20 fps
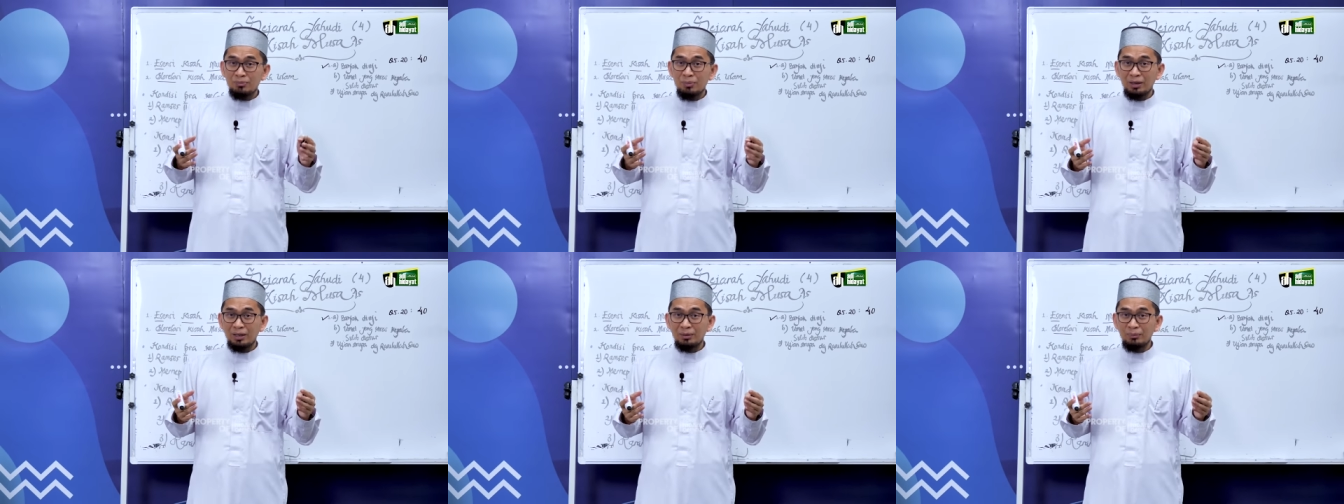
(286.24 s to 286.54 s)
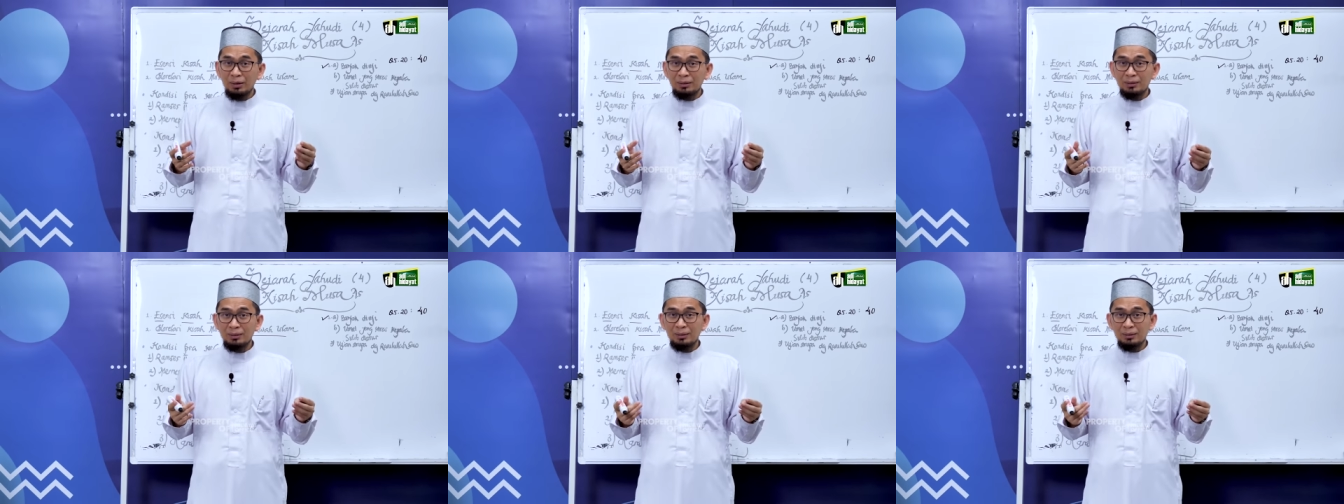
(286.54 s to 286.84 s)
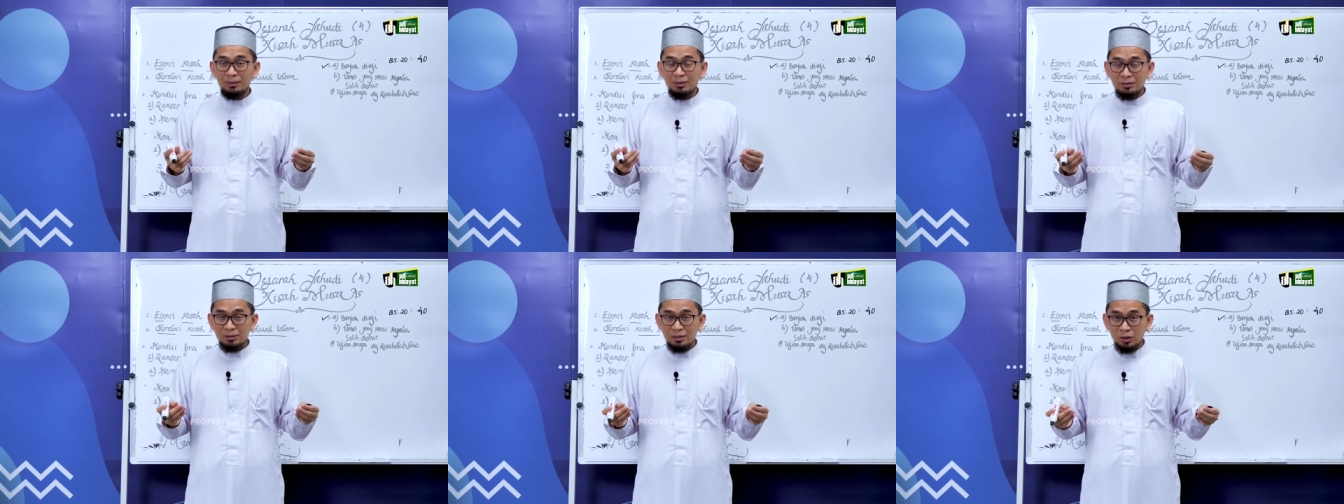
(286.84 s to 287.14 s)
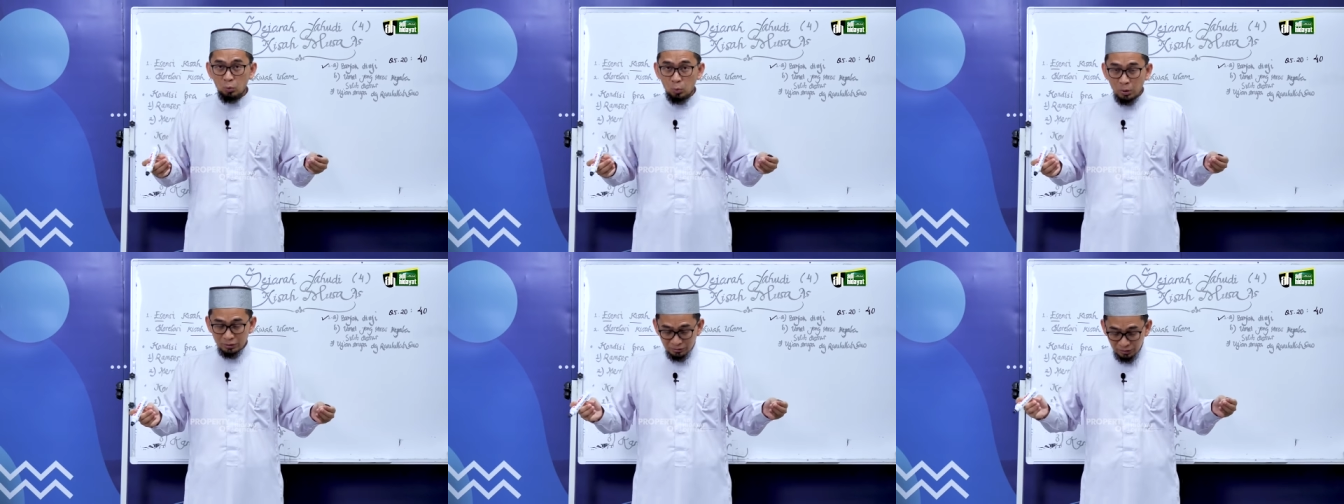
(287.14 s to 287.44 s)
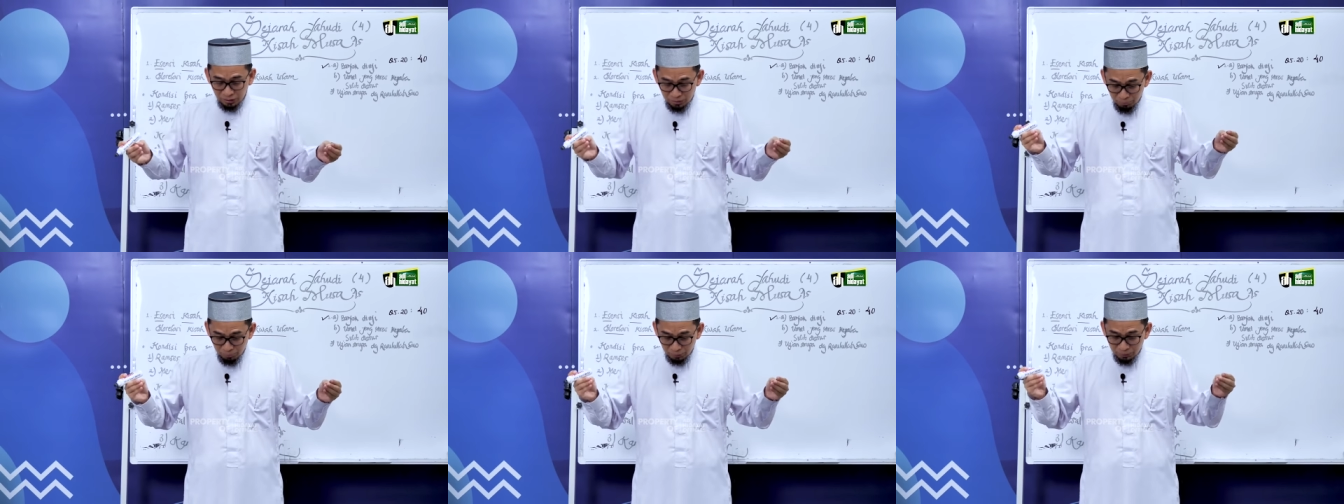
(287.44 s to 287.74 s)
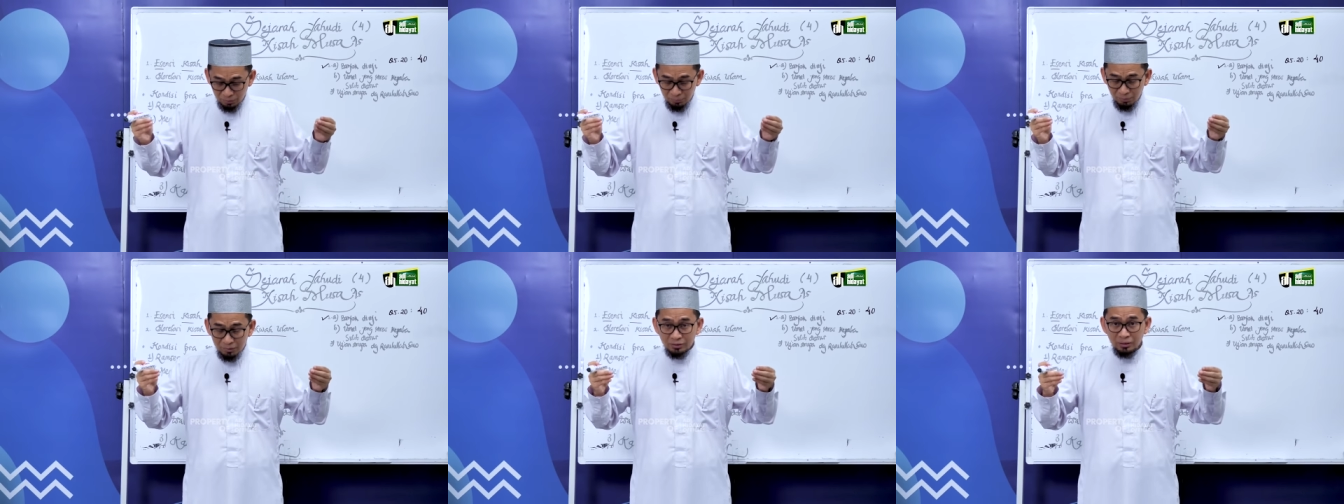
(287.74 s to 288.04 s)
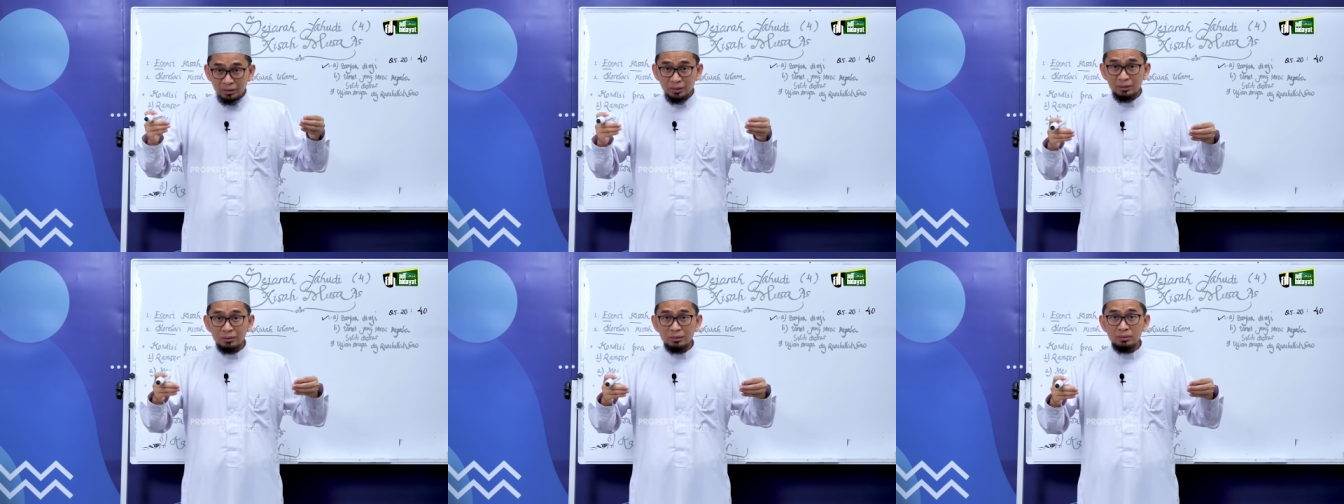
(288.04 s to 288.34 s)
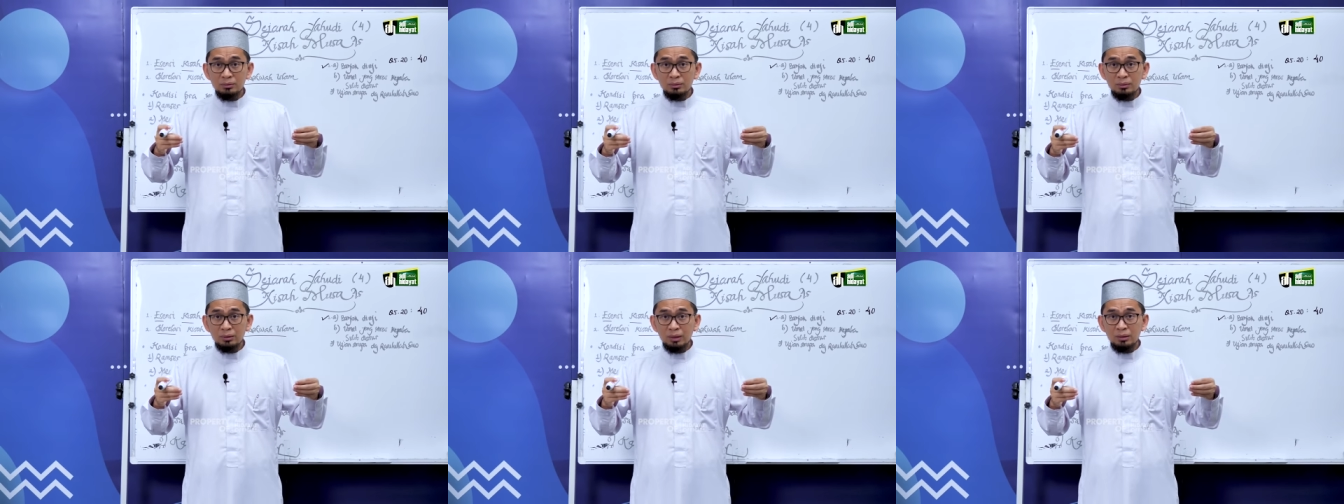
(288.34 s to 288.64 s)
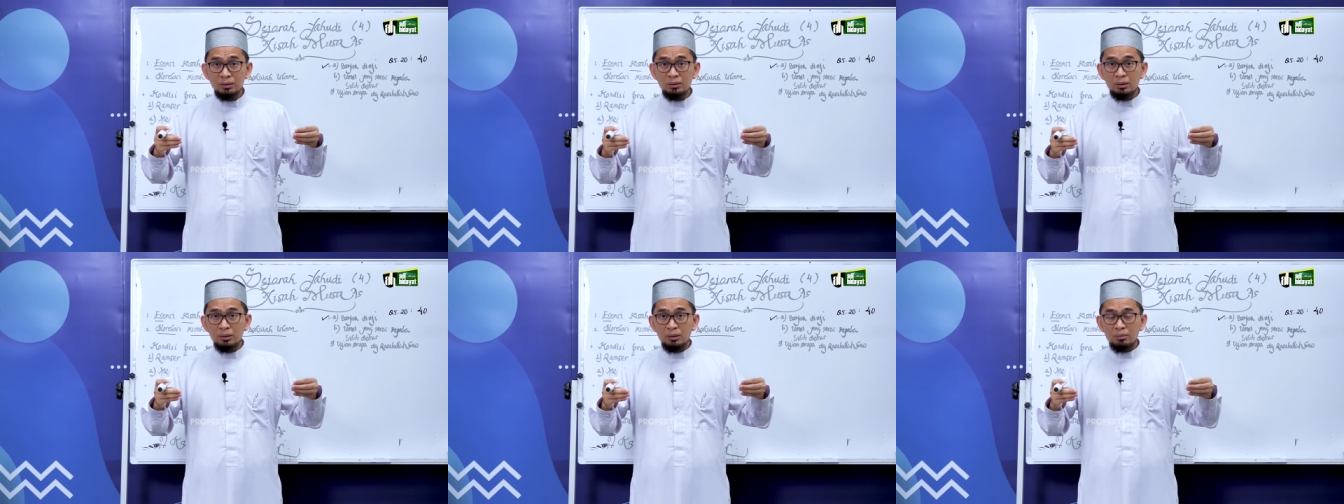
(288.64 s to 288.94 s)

bagaimana kekuasaan pada masa itu ya kan